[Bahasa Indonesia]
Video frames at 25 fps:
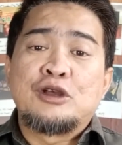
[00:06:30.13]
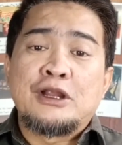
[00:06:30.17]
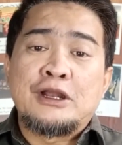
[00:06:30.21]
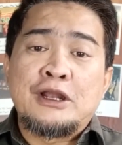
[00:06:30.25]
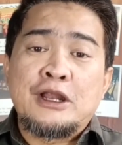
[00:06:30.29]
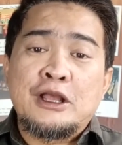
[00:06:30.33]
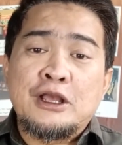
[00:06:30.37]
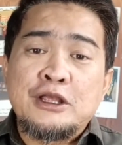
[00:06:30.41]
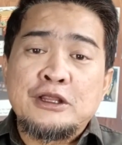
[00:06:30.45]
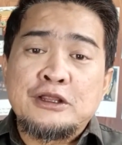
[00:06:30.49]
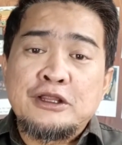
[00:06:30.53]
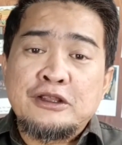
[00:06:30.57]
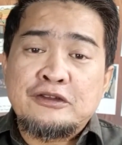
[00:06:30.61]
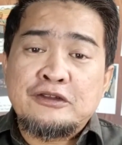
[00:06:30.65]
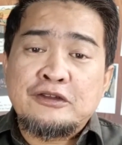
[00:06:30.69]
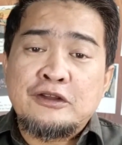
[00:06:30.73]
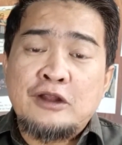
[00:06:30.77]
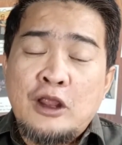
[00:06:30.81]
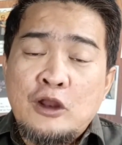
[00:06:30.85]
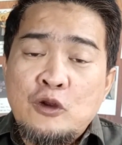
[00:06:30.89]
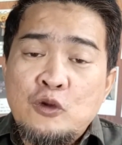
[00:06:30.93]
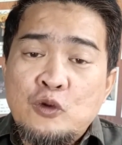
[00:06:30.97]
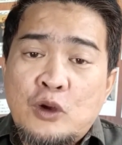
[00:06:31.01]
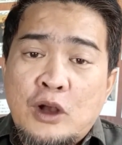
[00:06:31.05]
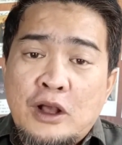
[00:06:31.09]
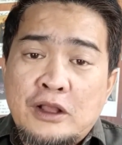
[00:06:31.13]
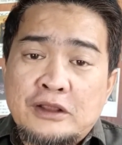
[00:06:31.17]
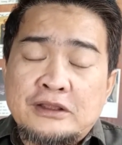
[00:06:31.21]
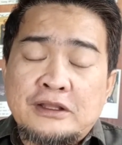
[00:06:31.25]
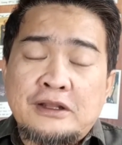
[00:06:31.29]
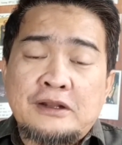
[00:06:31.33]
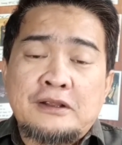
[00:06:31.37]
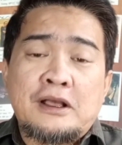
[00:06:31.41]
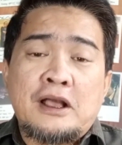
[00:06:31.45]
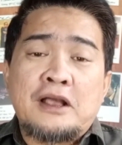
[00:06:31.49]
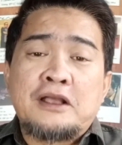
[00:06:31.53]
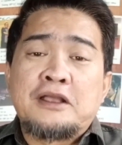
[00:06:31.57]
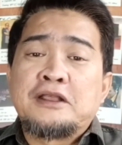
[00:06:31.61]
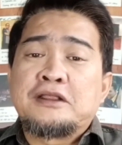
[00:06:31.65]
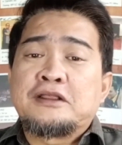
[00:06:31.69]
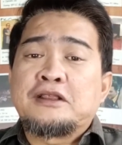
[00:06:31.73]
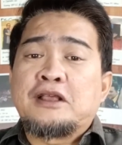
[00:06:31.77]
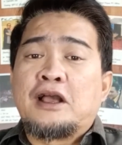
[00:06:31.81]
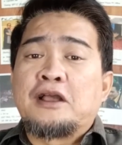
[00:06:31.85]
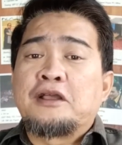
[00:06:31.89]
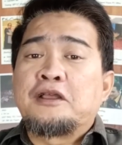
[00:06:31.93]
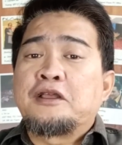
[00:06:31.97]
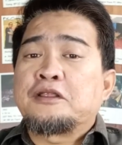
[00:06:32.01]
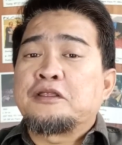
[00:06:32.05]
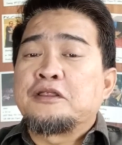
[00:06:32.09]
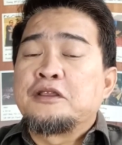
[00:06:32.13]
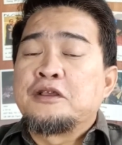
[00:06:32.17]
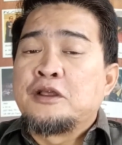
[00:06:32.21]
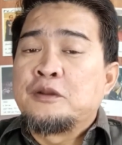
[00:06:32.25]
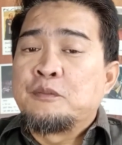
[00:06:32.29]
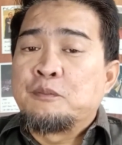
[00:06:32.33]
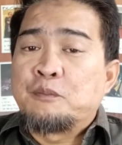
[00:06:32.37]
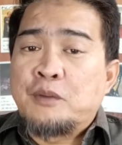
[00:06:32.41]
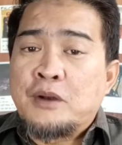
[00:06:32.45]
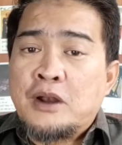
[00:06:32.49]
karena kita selalu terkaget-kaget dengan